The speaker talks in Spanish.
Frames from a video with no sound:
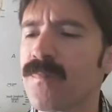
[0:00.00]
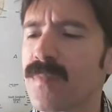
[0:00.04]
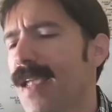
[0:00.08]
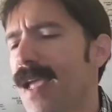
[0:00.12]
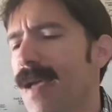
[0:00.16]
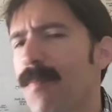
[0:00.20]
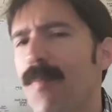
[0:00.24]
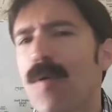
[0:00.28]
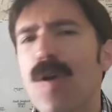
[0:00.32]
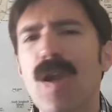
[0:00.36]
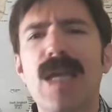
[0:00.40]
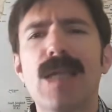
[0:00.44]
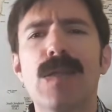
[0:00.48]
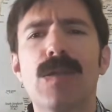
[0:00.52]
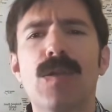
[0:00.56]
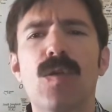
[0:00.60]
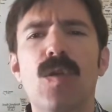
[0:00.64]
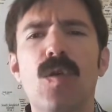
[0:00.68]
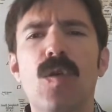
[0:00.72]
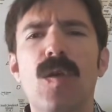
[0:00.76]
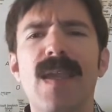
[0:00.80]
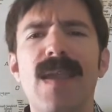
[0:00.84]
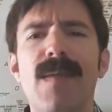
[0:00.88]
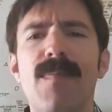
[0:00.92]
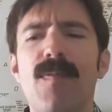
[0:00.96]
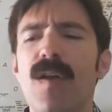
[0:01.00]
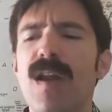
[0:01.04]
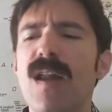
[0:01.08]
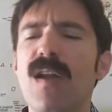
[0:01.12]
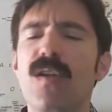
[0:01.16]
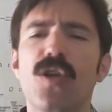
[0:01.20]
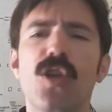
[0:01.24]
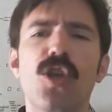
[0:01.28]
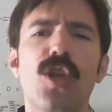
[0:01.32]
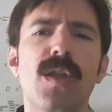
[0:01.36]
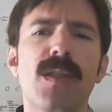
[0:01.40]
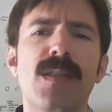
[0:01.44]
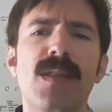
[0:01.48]
Ya por eso, y por el
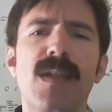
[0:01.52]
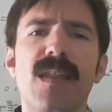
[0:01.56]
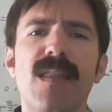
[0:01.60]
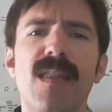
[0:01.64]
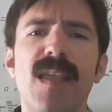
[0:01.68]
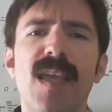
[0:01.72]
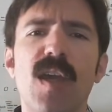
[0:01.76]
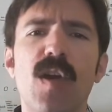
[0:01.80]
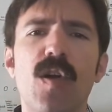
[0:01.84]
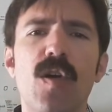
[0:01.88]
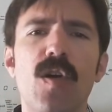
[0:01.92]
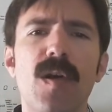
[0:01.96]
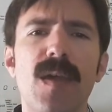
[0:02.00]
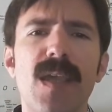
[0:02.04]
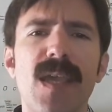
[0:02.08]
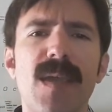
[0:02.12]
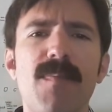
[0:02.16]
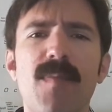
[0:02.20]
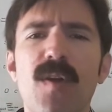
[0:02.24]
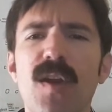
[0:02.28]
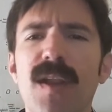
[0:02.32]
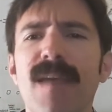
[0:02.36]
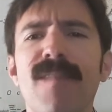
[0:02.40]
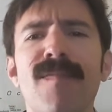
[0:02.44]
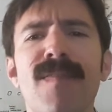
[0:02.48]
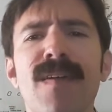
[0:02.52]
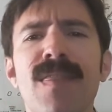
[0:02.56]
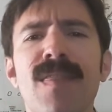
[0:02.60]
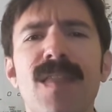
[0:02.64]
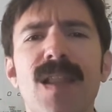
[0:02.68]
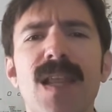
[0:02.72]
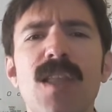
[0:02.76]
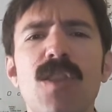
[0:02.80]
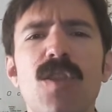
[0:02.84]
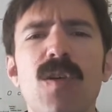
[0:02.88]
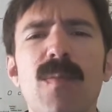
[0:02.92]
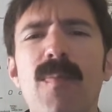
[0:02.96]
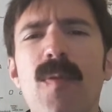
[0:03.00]
rollo estético, y porque es
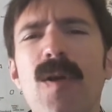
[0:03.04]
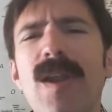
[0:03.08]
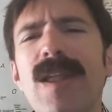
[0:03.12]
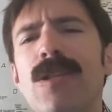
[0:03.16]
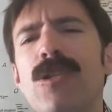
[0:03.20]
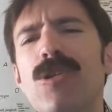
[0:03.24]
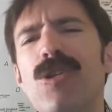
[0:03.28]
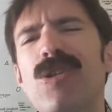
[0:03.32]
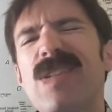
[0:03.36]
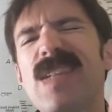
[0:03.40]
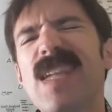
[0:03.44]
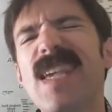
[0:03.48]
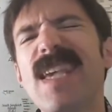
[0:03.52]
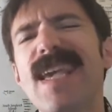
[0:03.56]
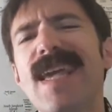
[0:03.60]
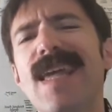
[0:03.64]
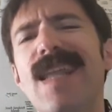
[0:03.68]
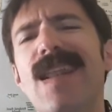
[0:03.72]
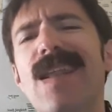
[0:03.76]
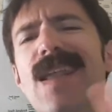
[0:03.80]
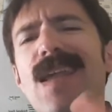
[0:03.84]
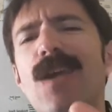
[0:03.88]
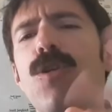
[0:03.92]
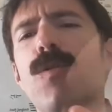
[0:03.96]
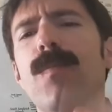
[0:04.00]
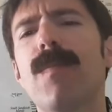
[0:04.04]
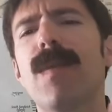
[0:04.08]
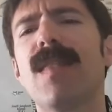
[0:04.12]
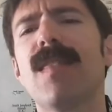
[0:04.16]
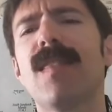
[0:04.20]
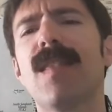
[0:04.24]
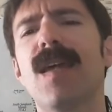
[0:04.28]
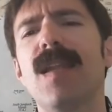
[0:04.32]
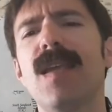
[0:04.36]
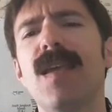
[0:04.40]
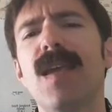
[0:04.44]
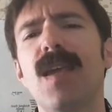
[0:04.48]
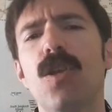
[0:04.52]
facilito, por eso sí que
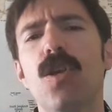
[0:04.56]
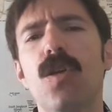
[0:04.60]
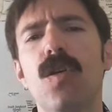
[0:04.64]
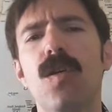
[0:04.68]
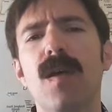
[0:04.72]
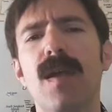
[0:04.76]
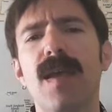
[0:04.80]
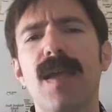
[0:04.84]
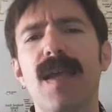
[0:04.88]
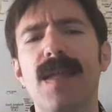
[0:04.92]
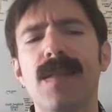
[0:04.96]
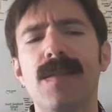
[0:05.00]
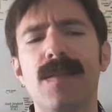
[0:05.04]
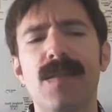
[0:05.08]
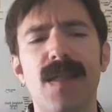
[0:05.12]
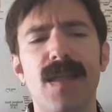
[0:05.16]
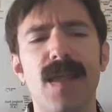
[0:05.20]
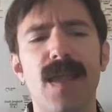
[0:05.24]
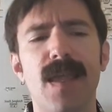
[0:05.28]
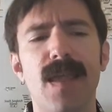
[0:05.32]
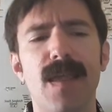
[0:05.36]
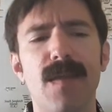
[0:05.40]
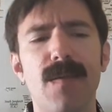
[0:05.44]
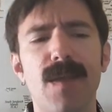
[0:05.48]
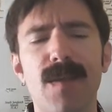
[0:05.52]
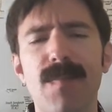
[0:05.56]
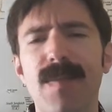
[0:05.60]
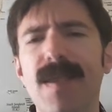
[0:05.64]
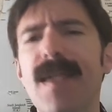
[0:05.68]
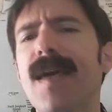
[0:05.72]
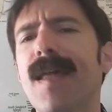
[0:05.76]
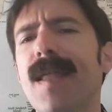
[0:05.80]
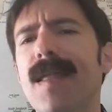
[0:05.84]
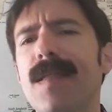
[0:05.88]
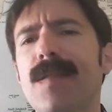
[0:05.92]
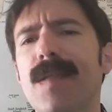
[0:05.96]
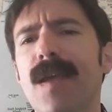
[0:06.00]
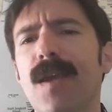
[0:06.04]
recomendaría yo este,
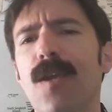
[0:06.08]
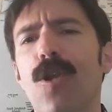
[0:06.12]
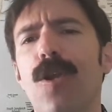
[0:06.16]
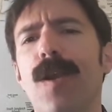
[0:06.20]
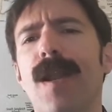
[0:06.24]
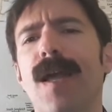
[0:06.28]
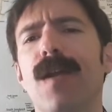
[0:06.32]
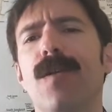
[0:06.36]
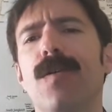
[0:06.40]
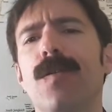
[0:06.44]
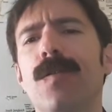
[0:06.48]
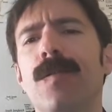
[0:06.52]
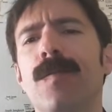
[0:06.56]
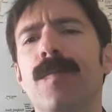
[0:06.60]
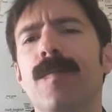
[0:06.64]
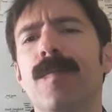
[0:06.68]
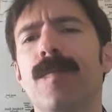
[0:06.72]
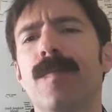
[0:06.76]
pillar este clonaco.